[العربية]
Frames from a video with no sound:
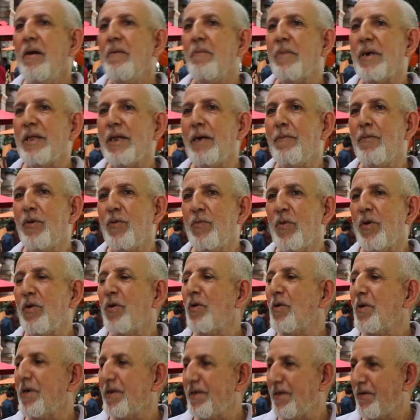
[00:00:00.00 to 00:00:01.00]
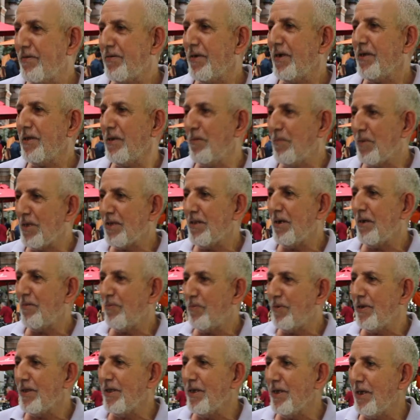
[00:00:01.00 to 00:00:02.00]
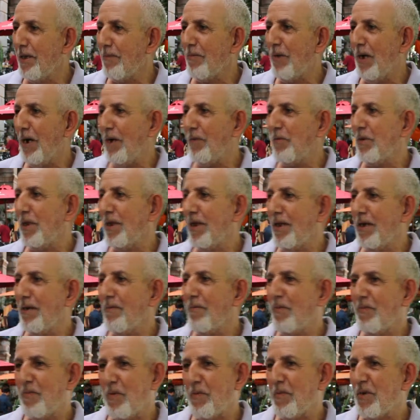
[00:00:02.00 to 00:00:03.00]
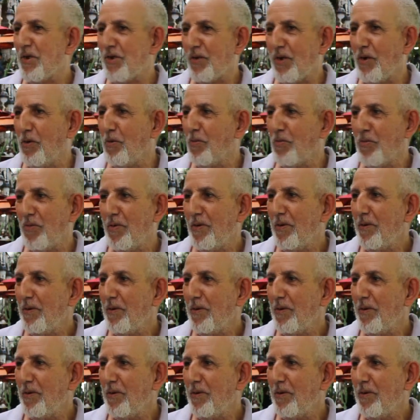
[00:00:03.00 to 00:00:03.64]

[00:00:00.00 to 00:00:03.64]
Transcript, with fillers: ما دام البولون الاقتصادي مازال في دينا بحول الله ما فماش خوف